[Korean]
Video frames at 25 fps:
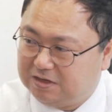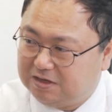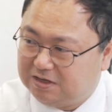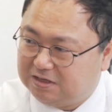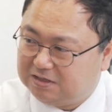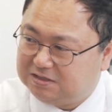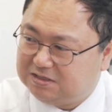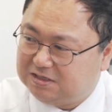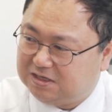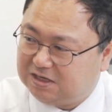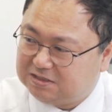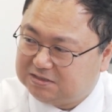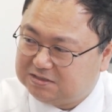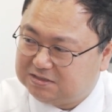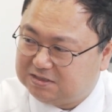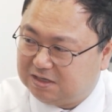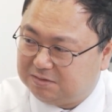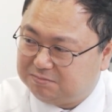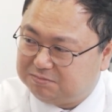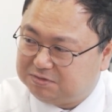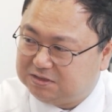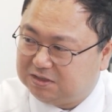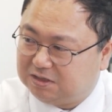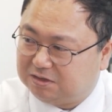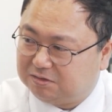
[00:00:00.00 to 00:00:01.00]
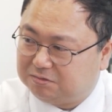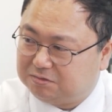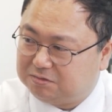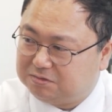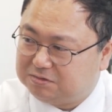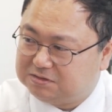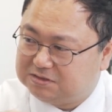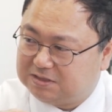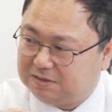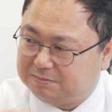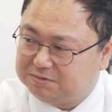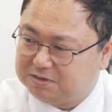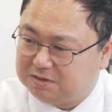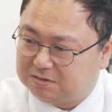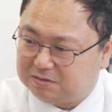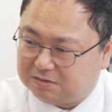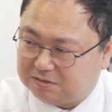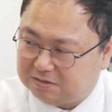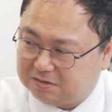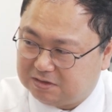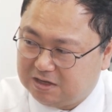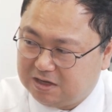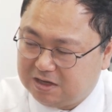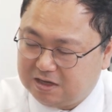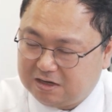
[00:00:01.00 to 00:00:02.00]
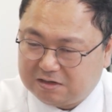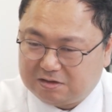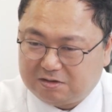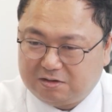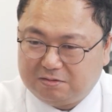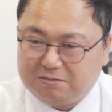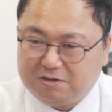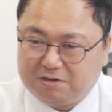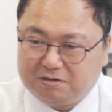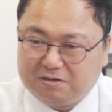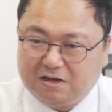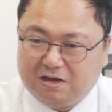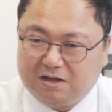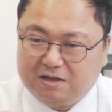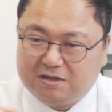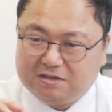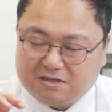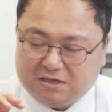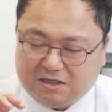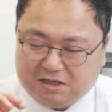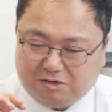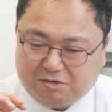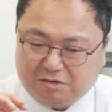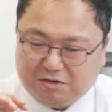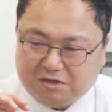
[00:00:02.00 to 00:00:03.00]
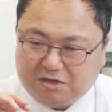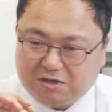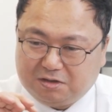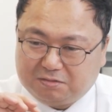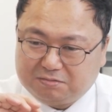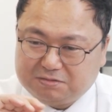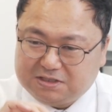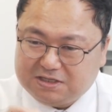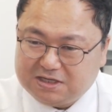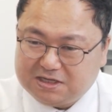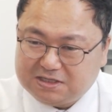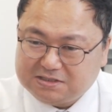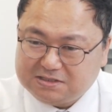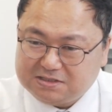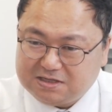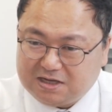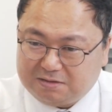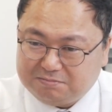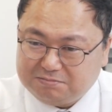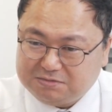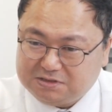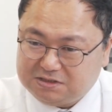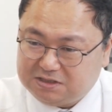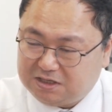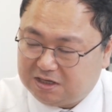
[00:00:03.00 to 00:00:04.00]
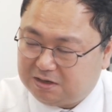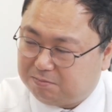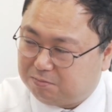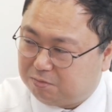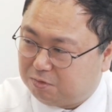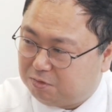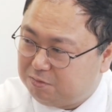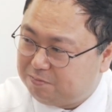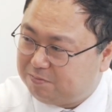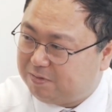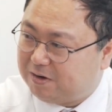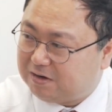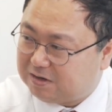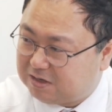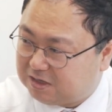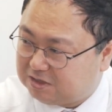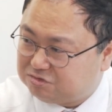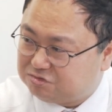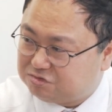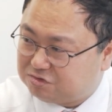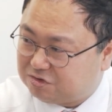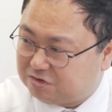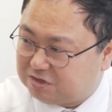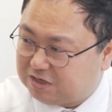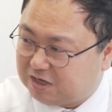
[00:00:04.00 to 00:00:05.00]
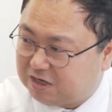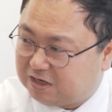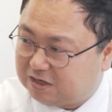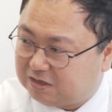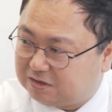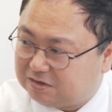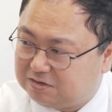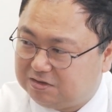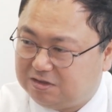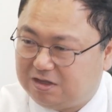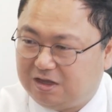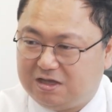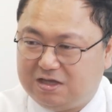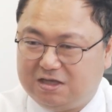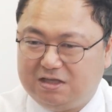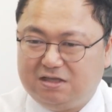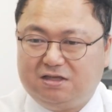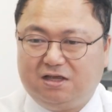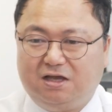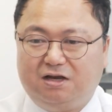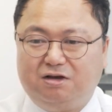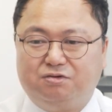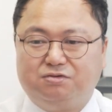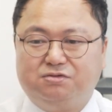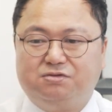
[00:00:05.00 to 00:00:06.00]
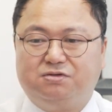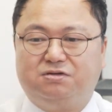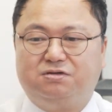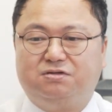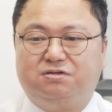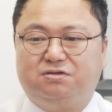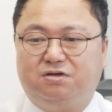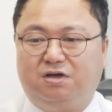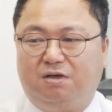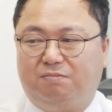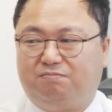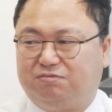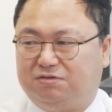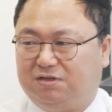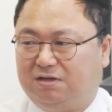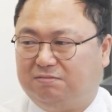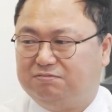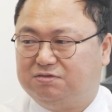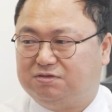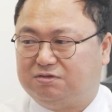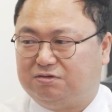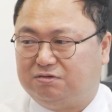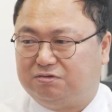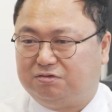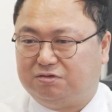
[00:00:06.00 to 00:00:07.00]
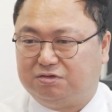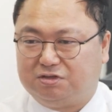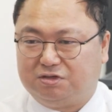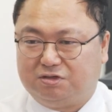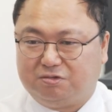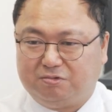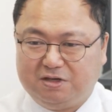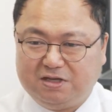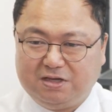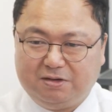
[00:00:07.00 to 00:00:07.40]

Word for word: 아, TSMC하고 삼성. 삼성전자. 그러면 1위 기업 TSMC에 몰빵을 해줄 거냐. 근데 인텔로서는 그게 부담스러운 부담스럽죠. 거죠.